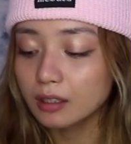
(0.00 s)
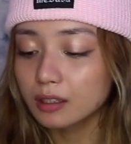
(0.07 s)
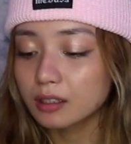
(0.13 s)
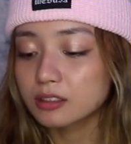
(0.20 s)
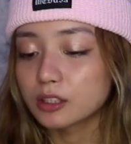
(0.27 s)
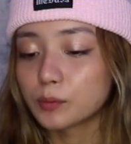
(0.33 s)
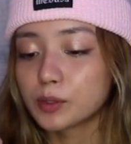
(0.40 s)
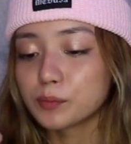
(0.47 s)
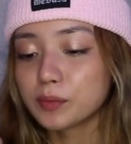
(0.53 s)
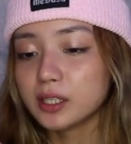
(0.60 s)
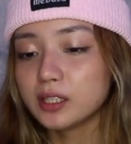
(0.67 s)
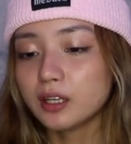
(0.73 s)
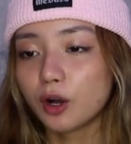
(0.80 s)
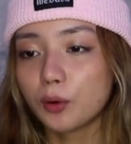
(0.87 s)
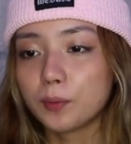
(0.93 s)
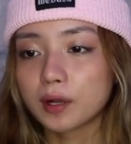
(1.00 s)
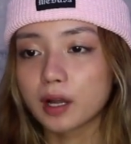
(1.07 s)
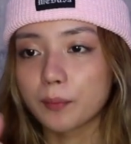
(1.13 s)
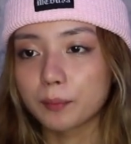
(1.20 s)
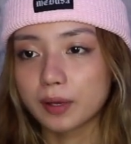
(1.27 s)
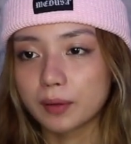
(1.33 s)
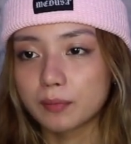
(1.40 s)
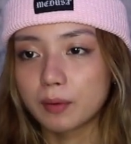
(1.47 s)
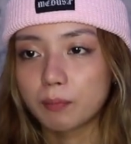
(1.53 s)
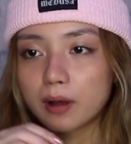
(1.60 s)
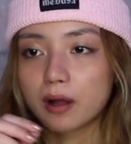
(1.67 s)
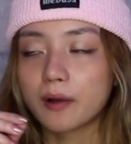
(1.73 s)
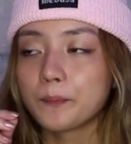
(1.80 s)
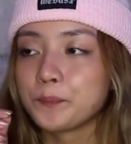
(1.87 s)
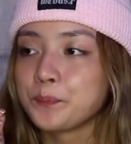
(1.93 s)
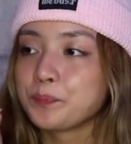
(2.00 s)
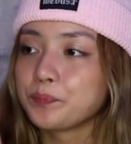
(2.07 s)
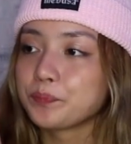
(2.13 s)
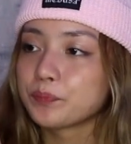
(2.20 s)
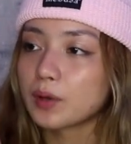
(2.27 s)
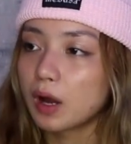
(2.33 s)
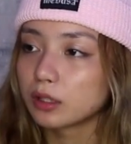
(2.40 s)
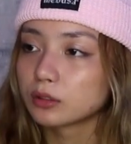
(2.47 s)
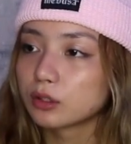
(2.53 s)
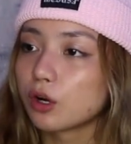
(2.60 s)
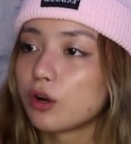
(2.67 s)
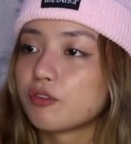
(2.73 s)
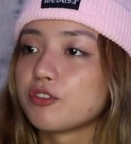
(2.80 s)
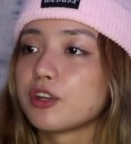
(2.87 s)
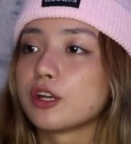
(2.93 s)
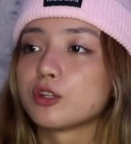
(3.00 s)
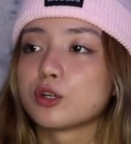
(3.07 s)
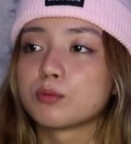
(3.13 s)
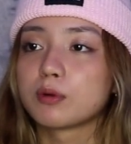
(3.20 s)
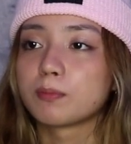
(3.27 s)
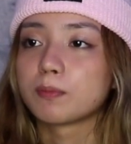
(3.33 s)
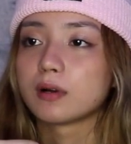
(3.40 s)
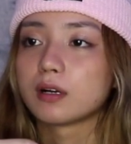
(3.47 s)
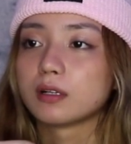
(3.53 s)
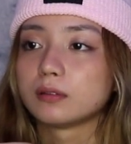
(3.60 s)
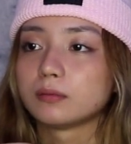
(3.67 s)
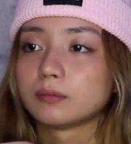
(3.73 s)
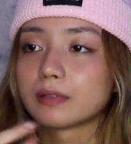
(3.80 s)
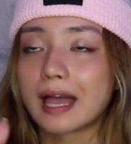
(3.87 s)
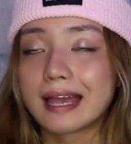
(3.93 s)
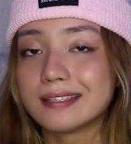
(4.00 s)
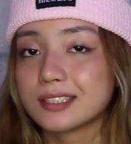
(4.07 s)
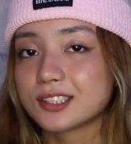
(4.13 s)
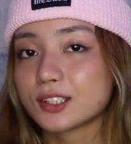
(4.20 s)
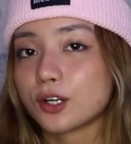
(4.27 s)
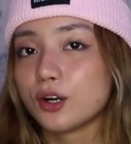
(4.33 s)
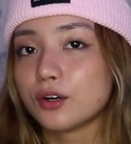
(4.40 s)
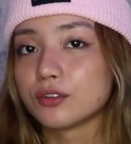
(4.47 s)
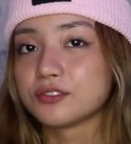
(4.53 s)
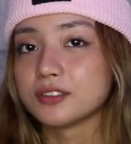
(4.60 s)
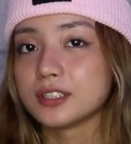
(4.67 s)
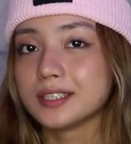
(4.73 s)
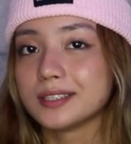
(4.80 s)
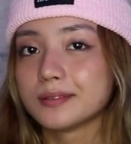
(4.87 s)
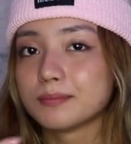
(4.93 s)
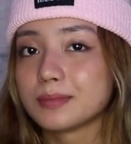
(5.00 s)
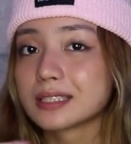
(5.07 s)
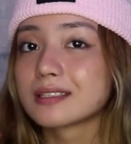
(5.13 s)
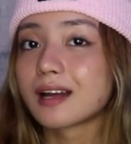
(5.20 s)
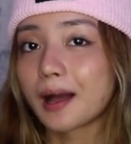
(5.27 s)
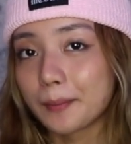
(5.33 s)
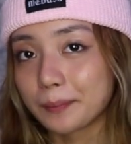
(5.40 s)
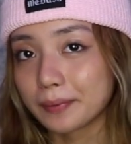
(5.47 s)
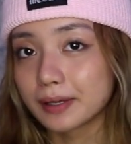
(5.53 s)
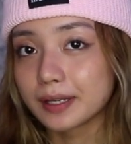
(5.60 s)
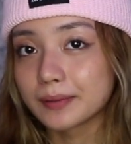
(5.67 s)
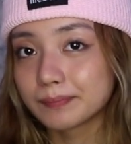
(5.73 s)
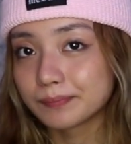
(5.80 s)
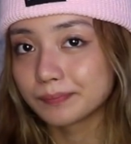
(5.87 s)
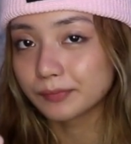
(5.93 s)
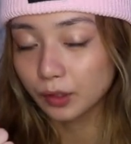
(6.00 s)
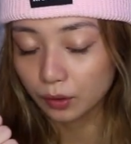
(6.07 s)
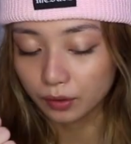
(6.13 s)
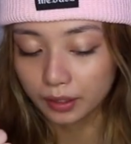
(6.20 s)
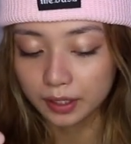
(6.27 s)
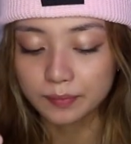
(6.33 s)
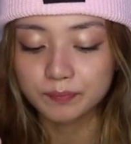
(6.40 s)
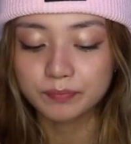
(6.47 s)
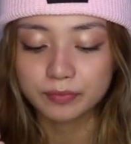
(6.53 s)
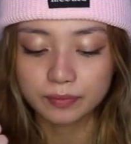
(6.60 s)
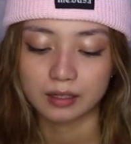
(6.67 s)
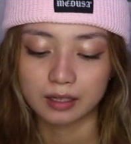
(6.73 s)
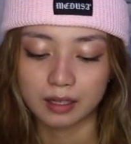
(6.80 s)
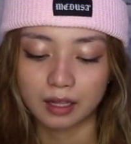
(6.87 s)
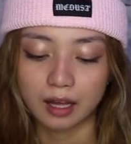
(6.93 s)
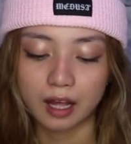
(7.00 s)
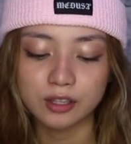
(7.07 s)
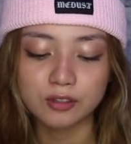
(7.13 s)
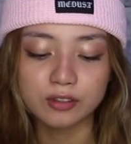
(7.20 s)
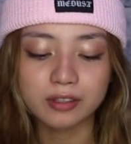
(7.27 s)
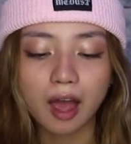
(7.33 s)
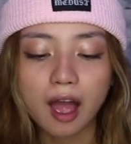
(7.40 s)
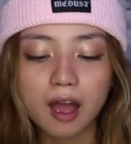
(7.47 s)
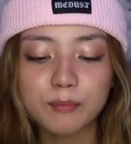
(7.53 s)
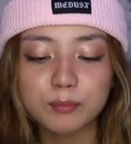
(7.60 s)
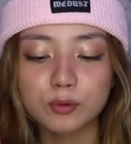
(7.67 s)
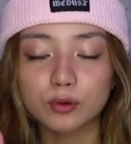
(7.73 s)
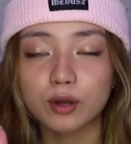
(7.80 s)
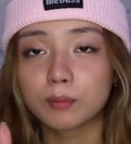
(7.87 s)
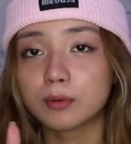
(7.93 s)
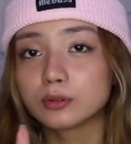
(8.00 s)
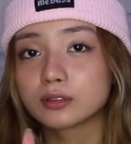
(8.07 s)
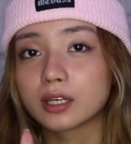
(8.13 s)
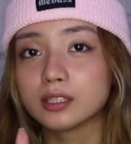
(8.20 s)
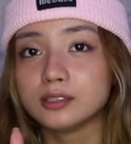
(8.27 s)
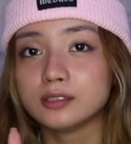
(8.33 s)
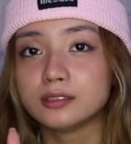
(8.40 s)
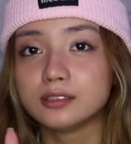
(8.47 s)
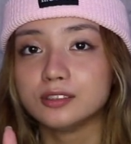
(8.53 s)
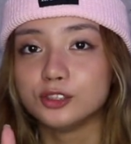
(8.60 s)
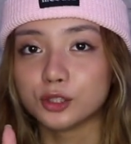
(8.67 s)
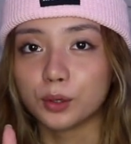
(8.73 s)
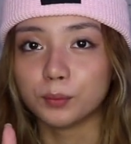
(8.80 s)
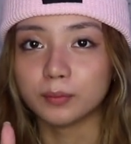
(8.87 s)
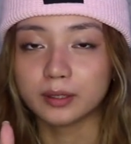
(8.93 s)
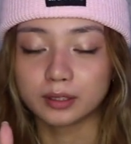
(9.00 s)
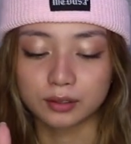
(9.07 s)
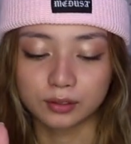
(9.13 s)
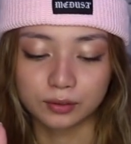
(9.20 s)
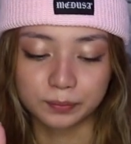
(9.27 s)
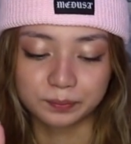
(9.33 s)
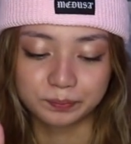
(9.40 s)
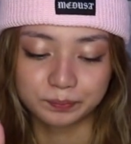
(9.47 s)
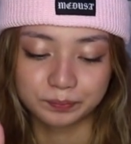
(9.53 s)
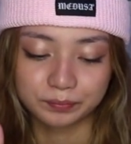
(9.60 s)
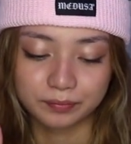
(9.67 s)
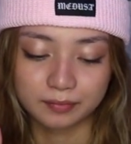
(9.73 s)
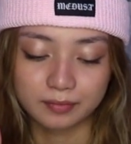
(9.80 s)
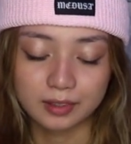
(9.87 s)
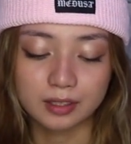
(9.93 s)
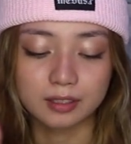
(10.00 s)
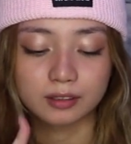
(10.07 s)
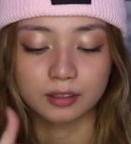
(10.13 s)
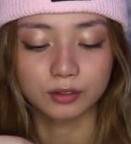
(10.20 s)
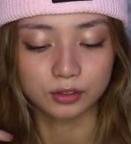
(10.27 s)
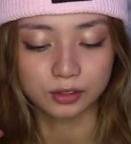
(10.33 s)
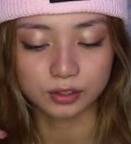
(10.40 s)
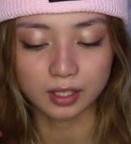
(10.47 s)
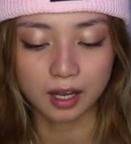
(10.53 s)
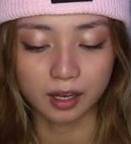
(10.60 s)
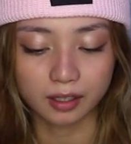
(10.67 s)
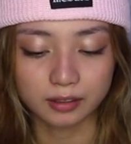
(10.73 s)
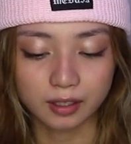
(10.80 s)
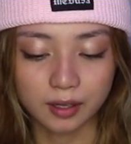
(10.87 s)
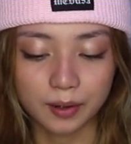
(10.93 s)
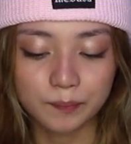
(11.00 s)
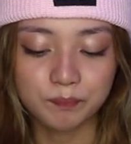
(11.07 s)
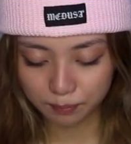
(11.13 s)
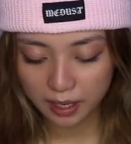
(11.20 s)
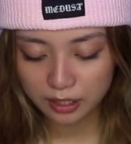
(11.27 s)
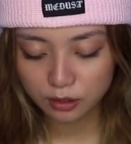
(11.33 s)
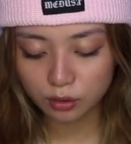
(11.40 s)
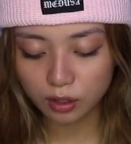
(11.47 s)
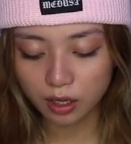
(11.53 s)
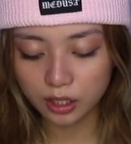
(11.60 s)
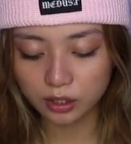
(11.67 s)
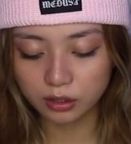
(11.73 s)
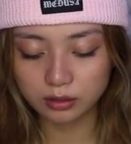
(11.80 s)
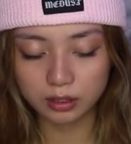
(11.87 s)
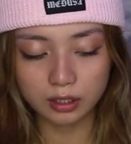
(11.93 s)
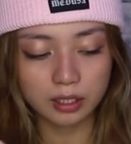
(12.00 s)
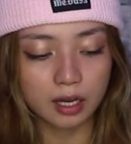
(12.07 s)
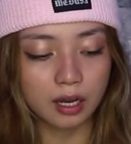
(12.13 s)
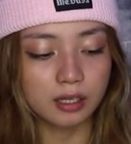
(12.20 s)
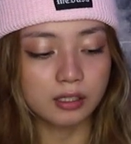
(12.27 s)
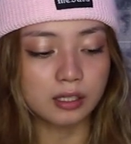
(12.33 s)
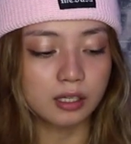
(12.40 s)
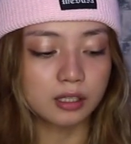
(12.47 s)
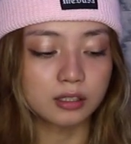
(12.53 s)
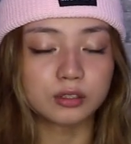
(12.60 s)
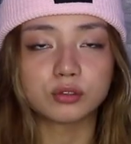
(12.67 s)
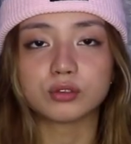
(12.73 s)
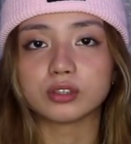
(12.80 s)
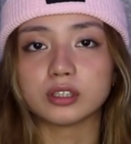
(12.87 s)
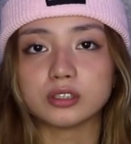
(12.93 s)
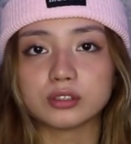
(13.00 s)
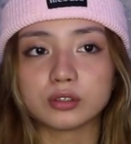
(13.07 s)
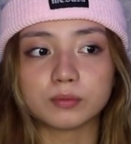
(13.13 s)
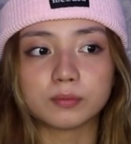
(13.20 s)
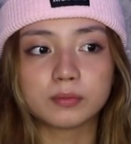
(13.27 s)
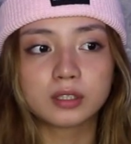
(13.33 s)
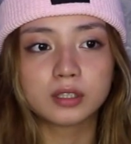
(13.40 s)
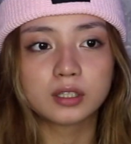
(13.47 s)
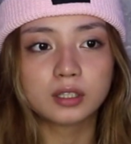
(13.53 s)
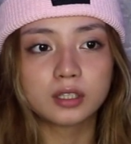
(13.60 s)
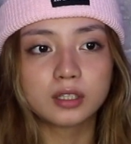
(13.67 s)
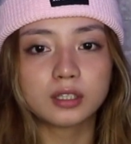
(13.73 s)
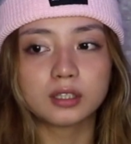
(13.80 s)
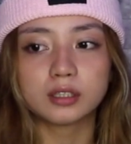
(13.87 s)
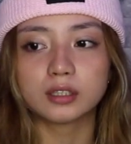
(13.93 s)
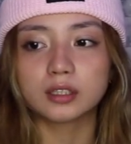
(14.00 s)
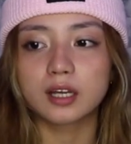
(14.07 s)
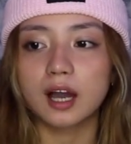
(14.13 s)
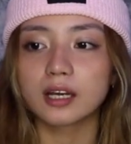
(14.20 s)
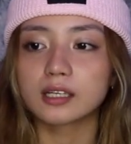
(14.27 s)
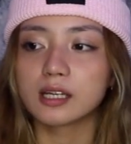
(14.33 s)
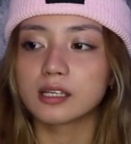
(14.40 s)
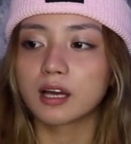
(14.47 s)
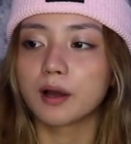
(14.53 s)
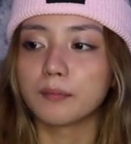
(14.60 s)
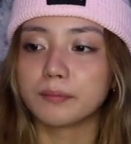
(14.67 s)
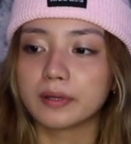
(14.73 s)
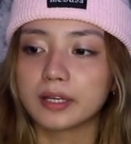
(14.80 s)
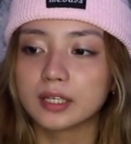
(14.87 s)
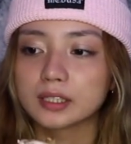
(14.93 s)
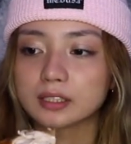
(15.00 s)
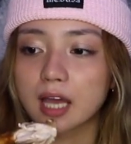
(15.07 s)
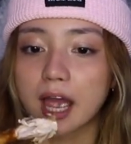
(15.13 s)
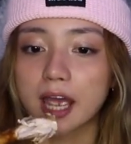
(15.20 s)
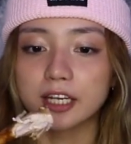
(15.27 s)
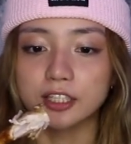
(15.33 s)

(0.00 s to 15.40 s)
Yeah, sobrang mahilig ako magkape. Mapa hot coffee yan o mapa iced coffee. Basta kape. Okay. Ano na, puro about kay Jom itong tinatanong niya sa akin ha. Paano kayo nagkakilala ni Kuya Jom? Nagkakilala kami sa